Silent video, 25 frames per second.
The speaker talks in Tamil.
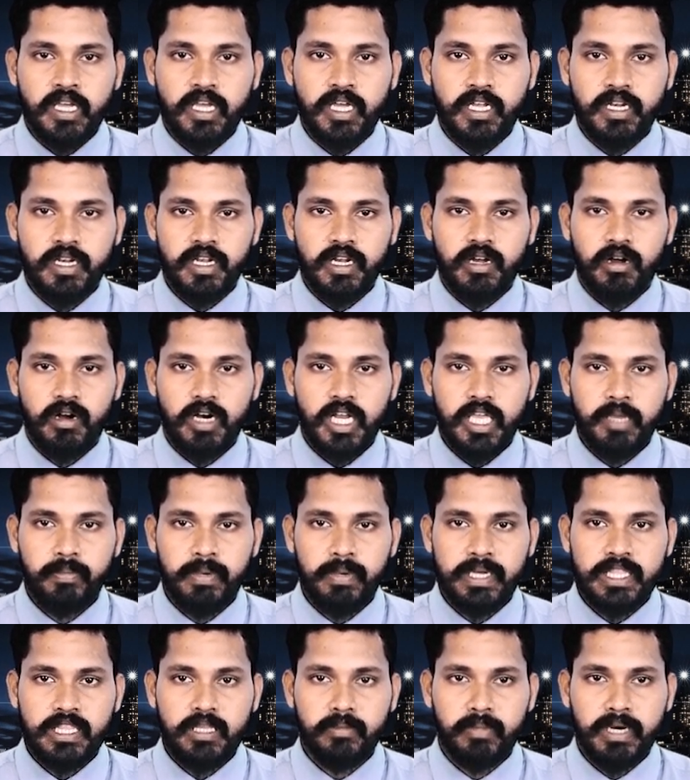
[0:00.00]
இன்று காலை
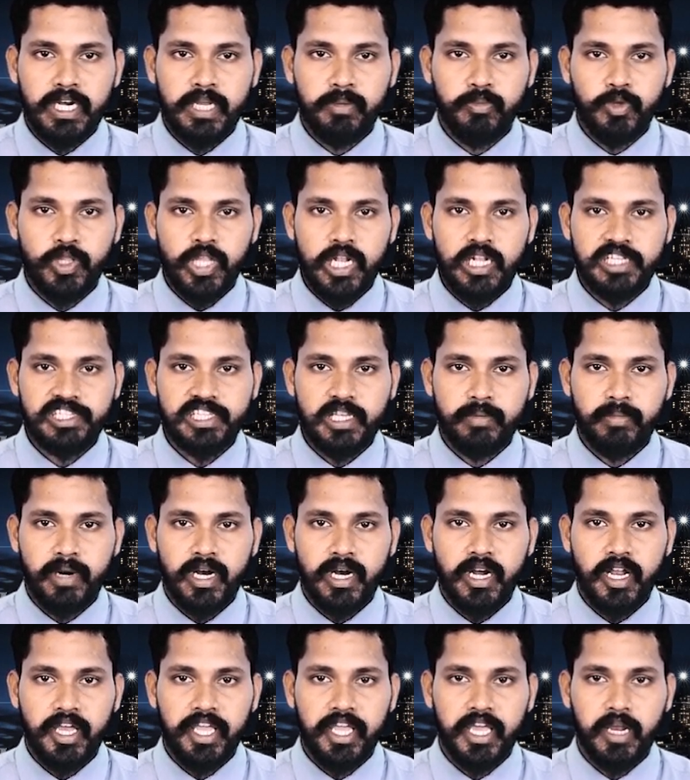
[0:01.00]
பத்து மணி முதல்
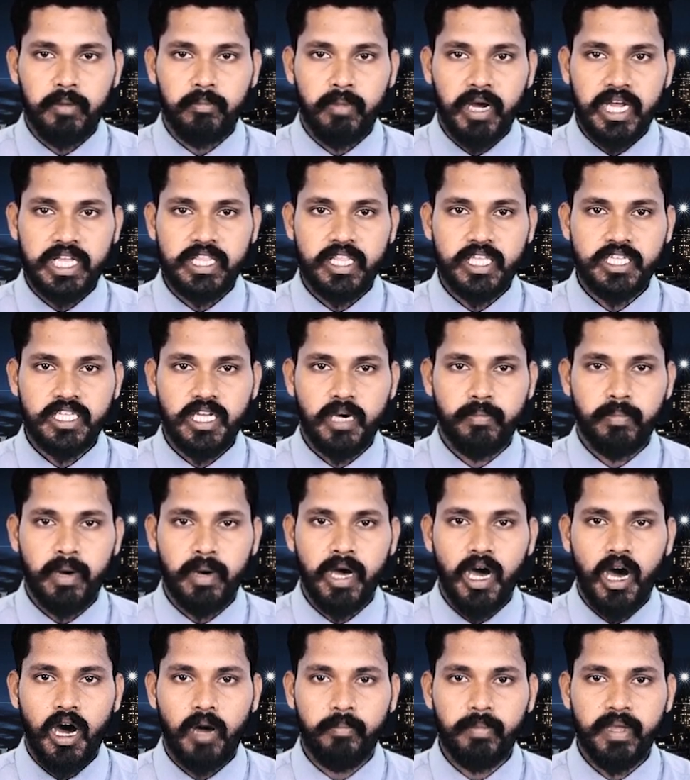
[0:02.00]
சபாநாயகர் மஹிந்த
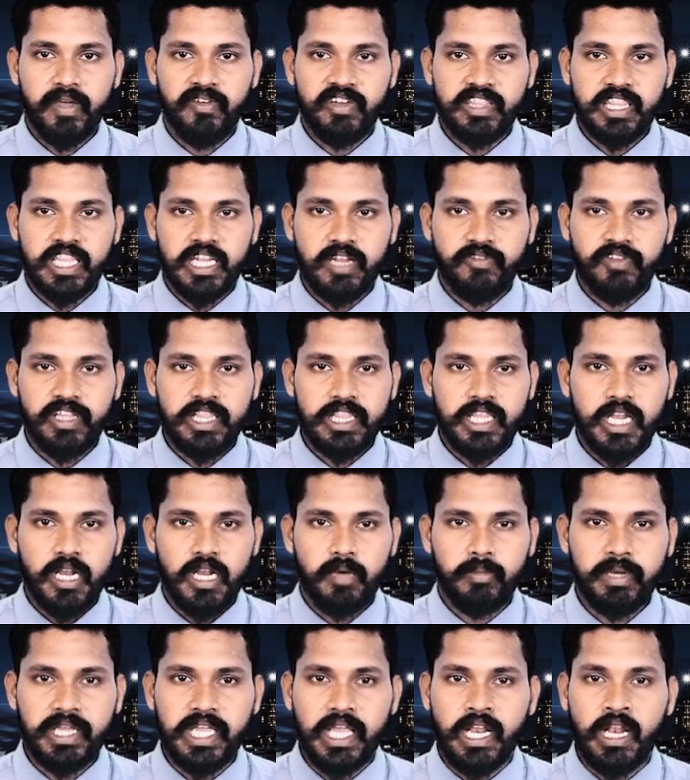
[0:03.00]
ஜாபா அபிவத்தனவின்
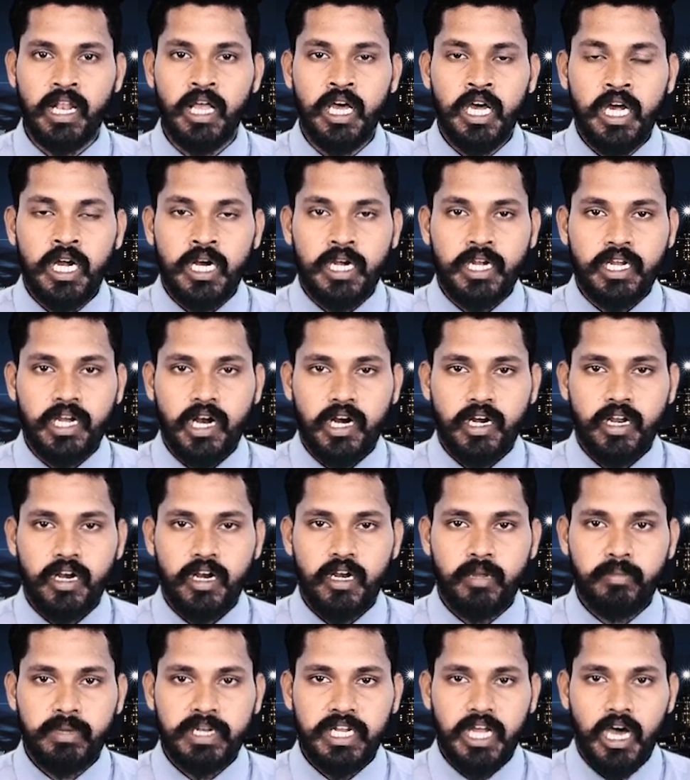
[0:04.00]
தலைமையில்
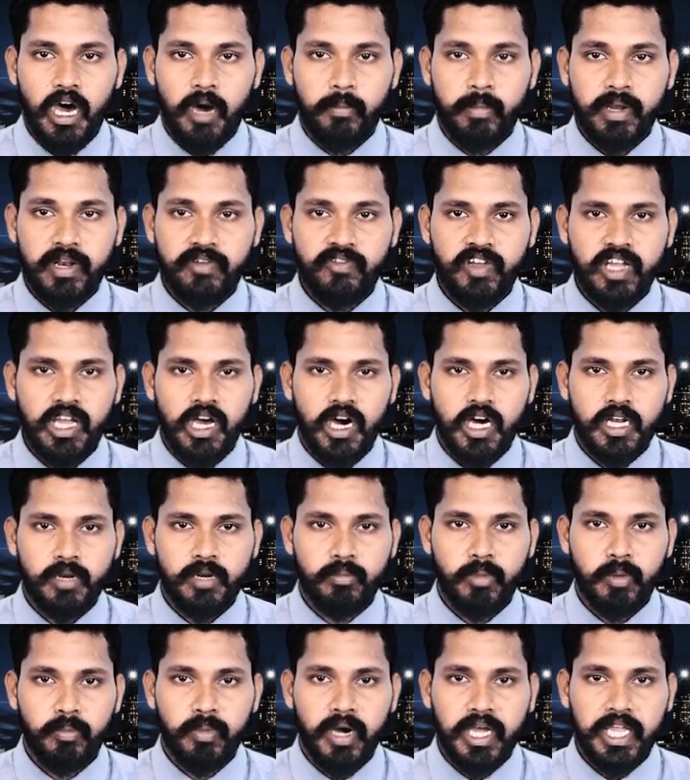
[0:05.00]
நாடாளுமன்ற அமர்வு
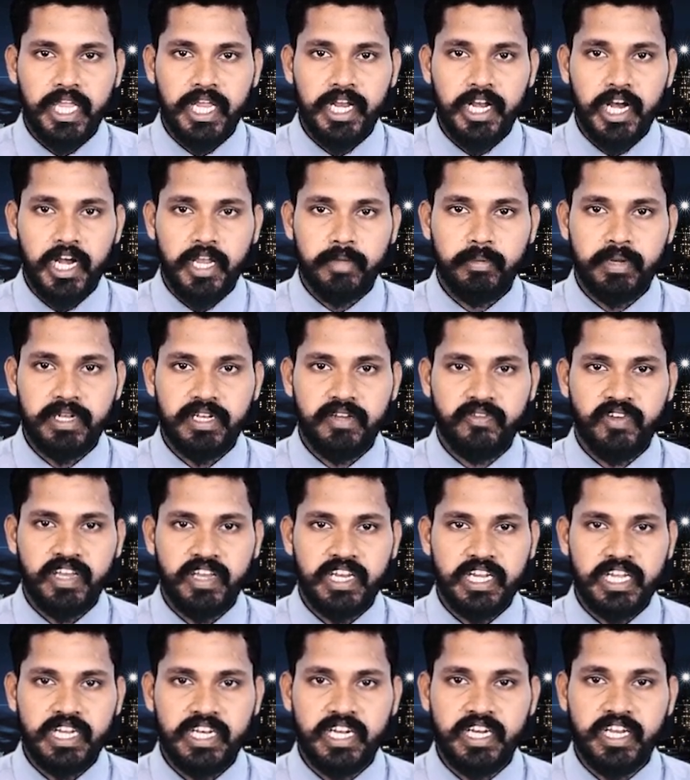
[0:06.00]
ஆரம்பமாகி நடைபெற்று
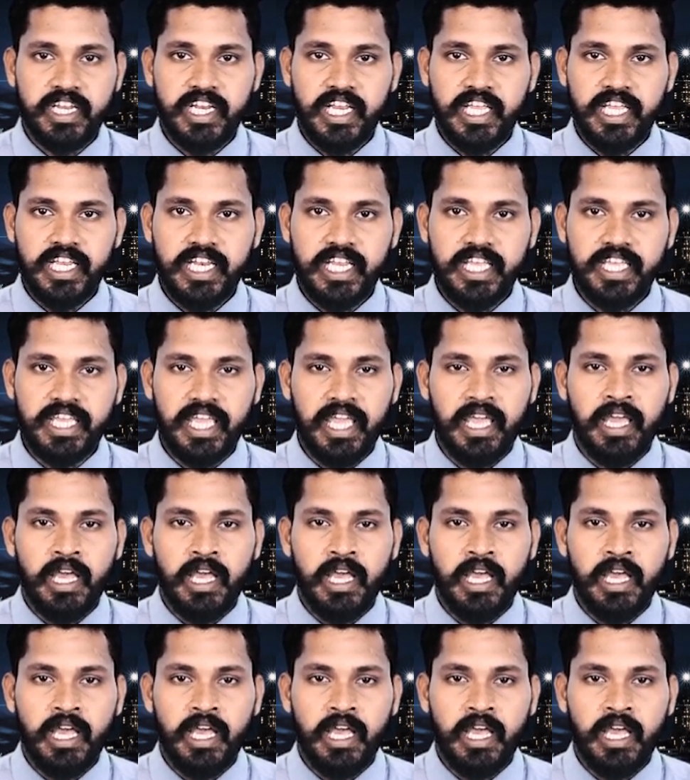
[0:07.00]
வருகின்ற நிலையிலேயே